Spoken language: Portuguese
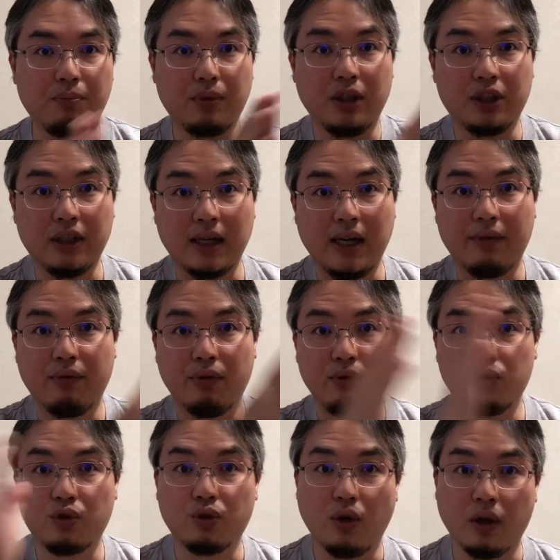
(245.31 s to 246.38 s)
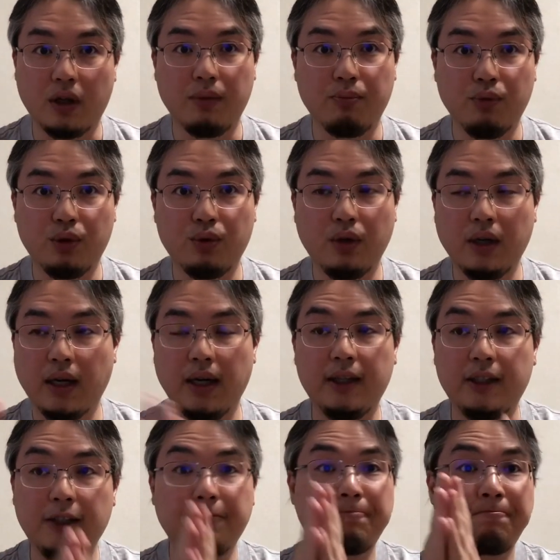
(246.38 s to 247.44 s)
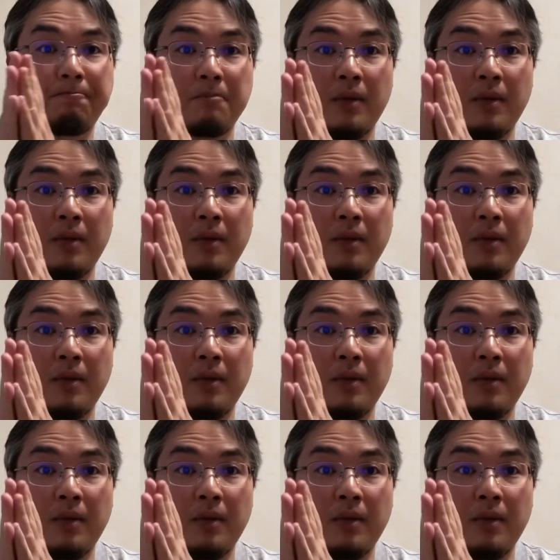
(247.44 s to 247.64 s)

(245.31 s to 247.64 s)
porque chegava um estoque muito grande,